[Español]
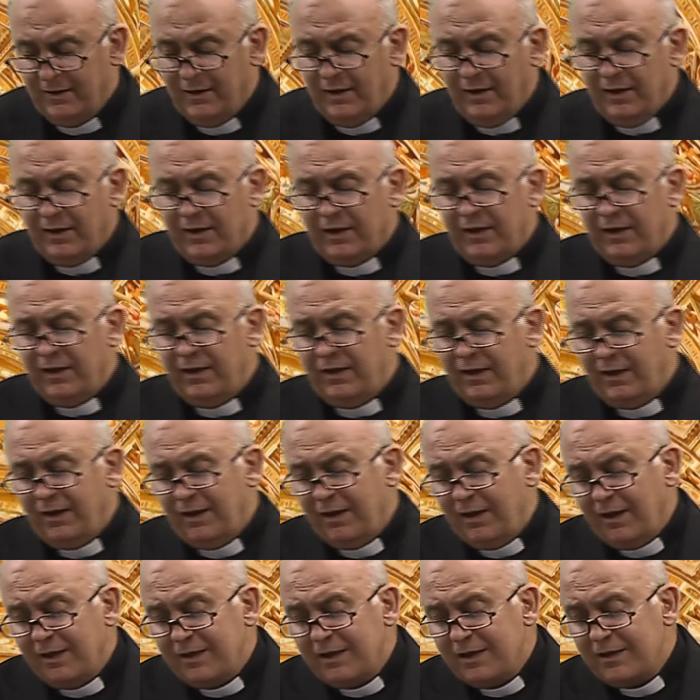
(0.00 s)
que
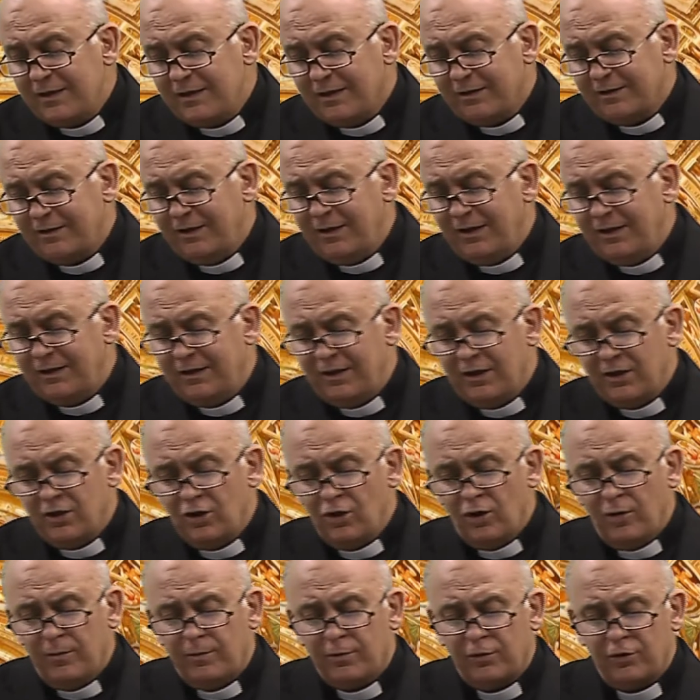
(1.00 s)
desde niña se
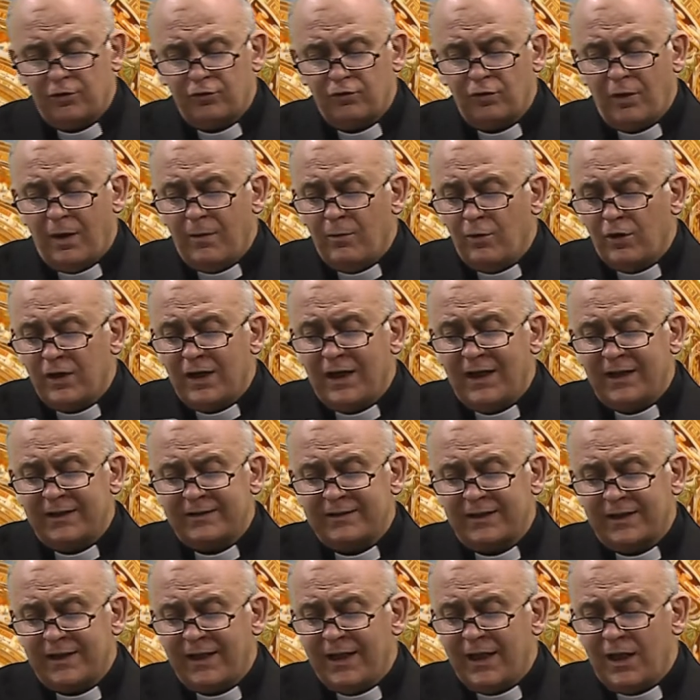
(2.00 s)
distinguió por su amor a la
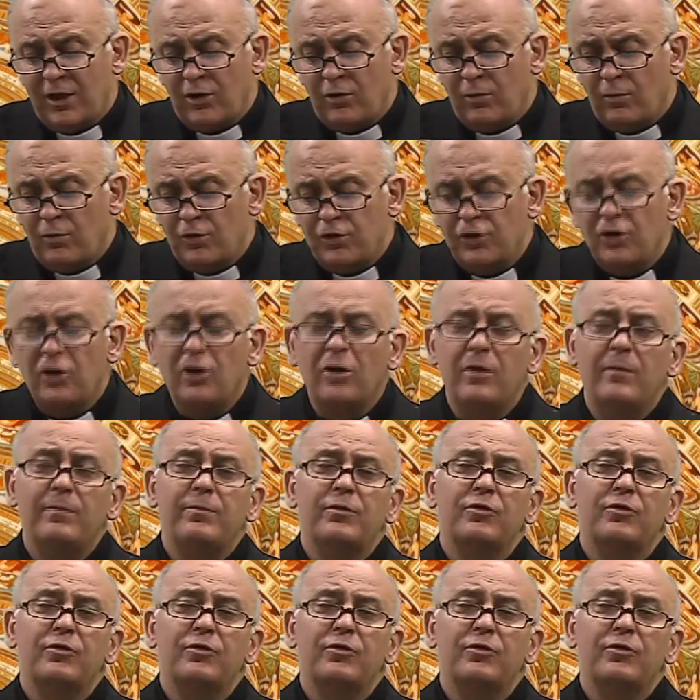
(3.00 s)
Sagrada Comunión,